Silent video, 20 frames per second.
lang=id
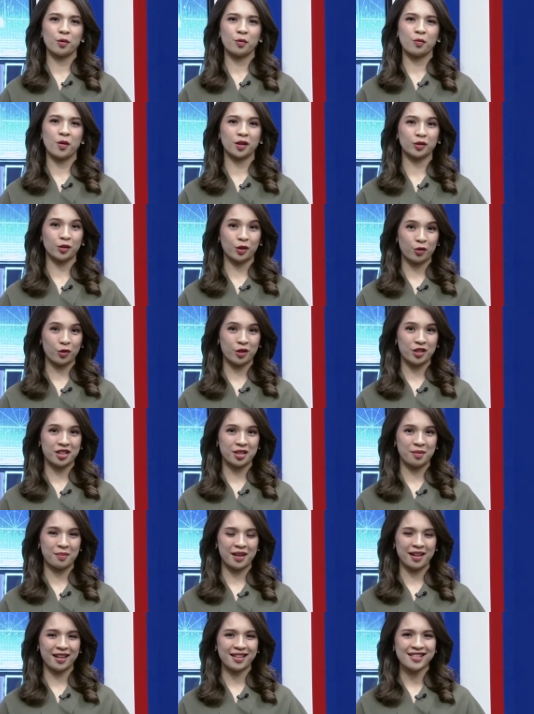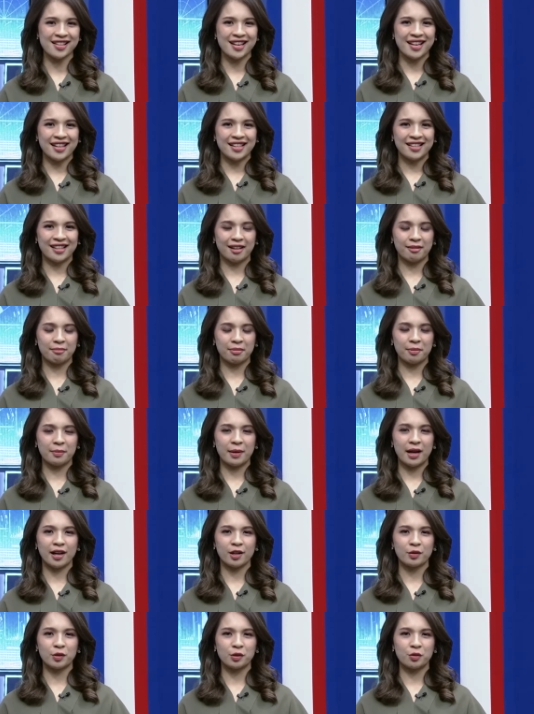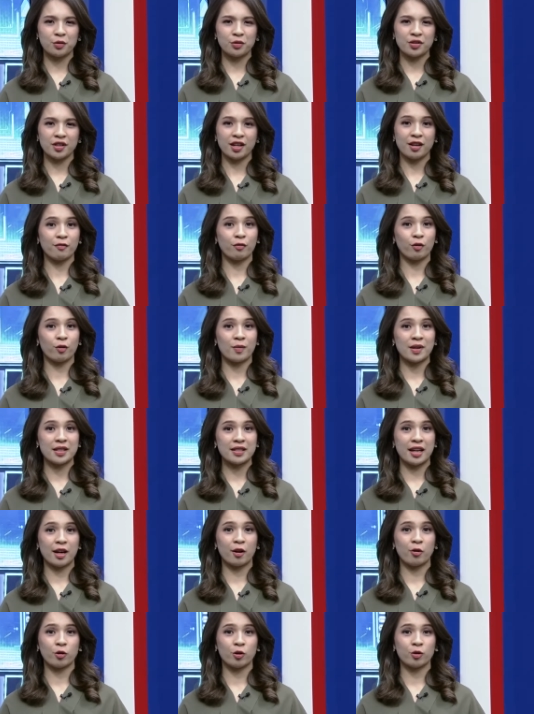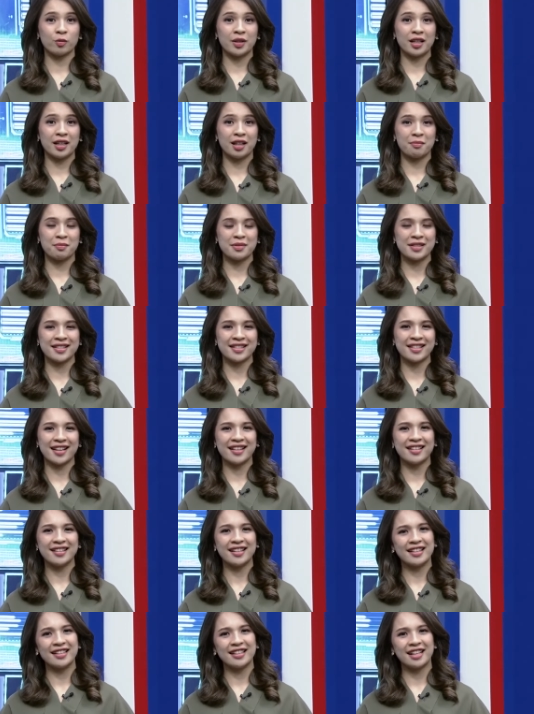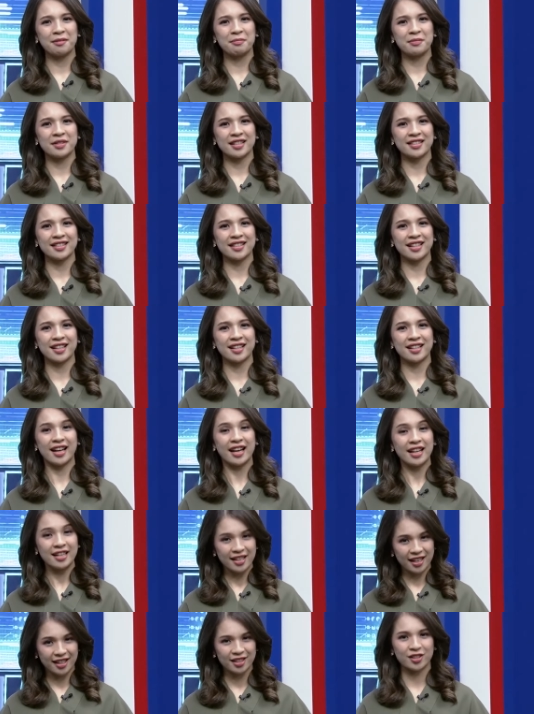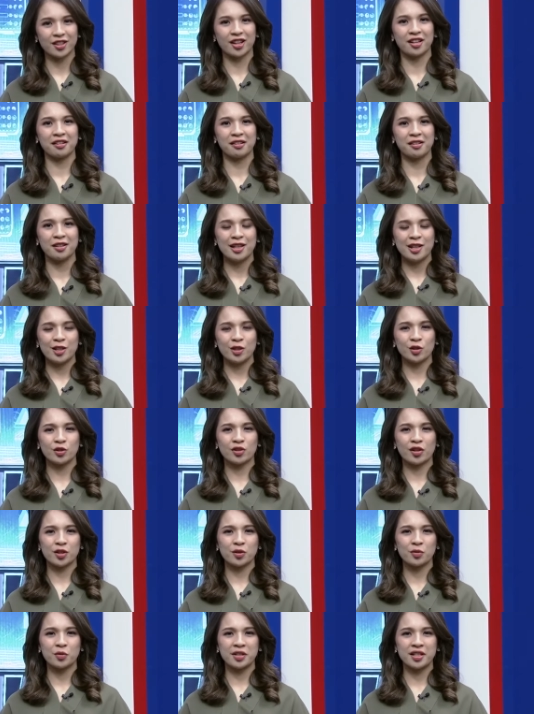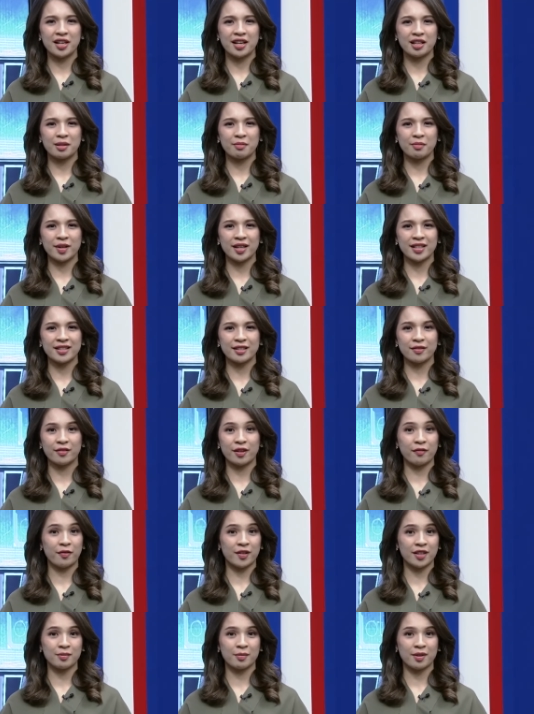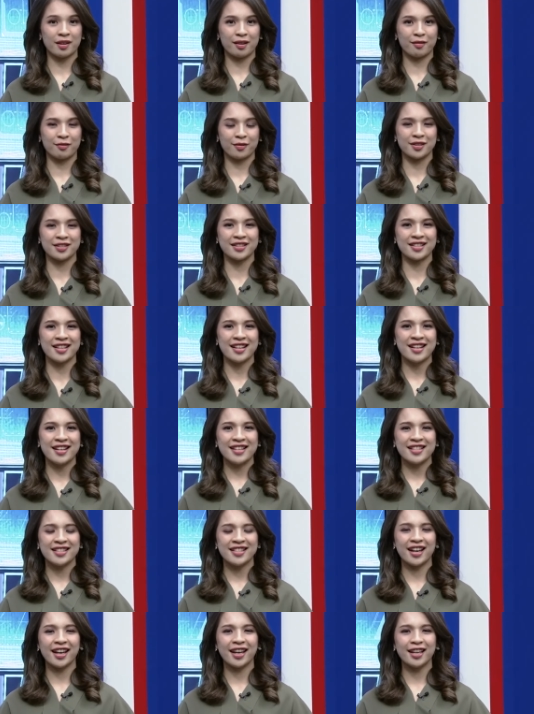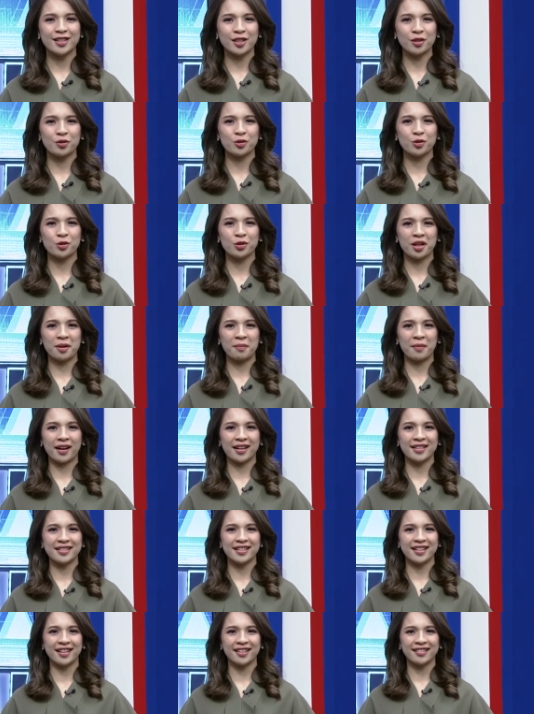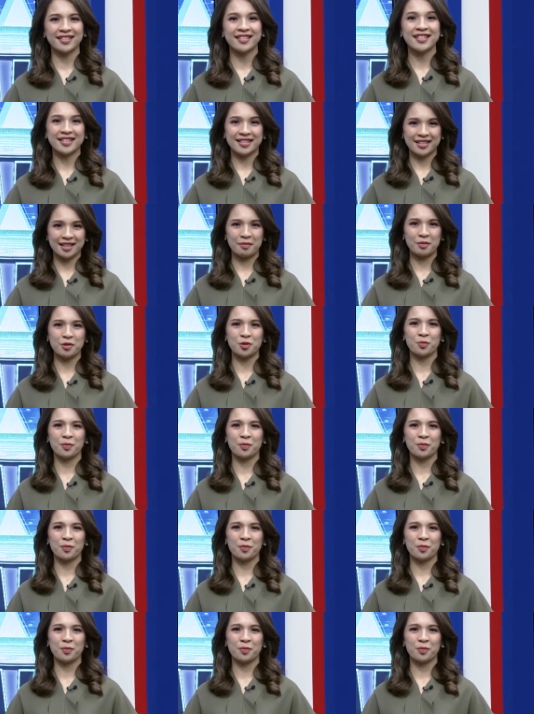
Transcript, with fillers: waktu Indonesia Barat dan perbaharui terus informasi ekonomi dan bisnis Anda dengan menyaksikan IDX Channel, your trustworthy and comprehensive investment reference. Saya Geja Tujuh, terima kasih dan sampai